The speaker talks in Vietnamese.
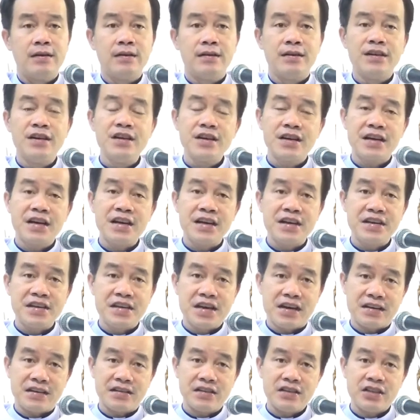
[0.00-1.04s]
đức kiên
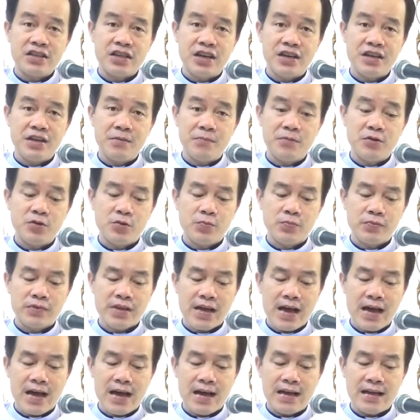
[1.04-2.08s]
nhẫn sẽ giúp chúng
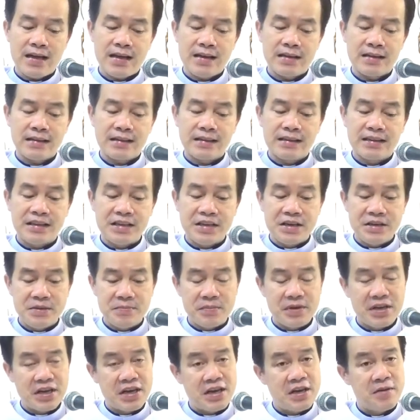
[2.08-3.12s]
ta
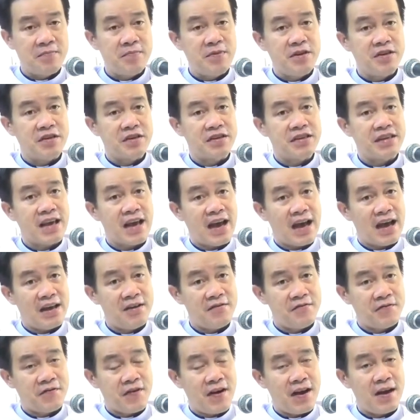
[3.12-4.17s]
tìm kiếm được giải
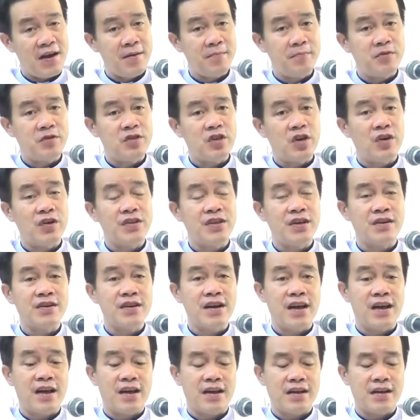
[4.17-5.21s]
pháp cho vấn
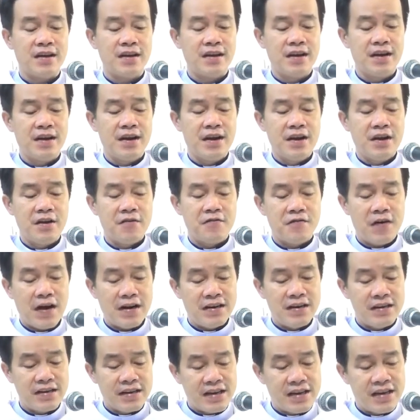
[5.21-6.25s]
đề và
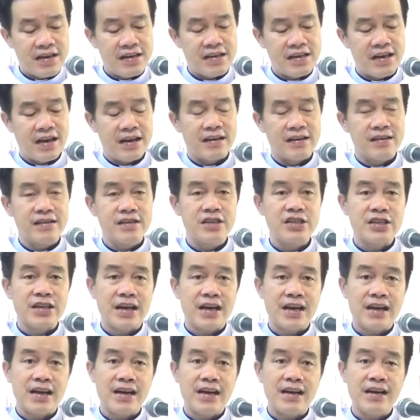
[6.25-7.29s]
đức kiên nhẫn
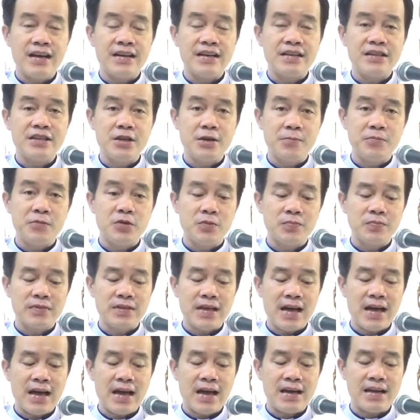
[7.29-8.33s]
sẽ giúp chúng
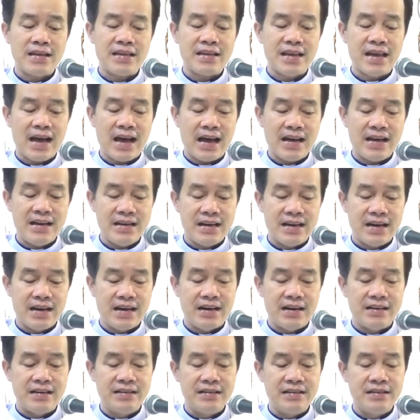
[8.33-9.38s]
ta giải
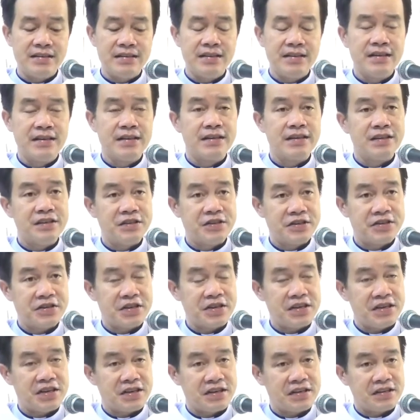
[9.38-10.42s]
gỡ được
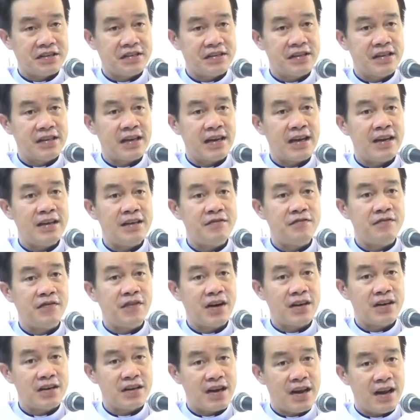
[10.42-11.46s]
những cái
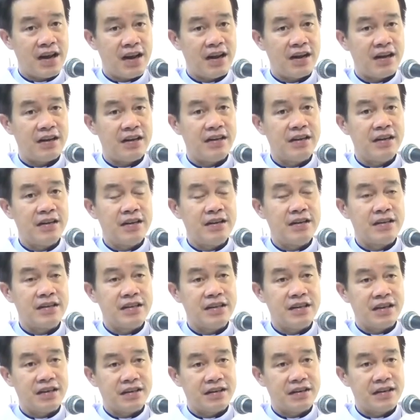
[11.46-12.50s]
vấn đề
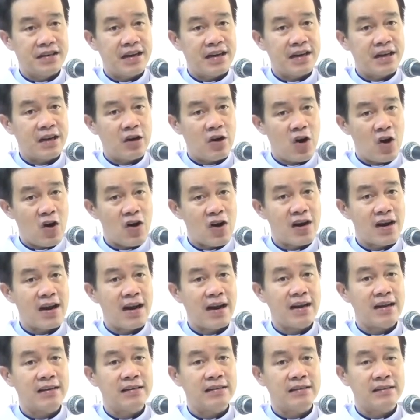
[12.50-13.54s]
những cái khó
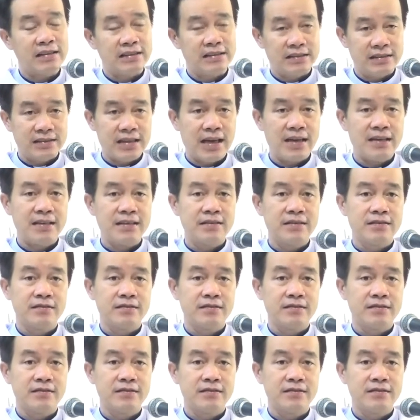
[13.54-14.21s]
khăn thử thách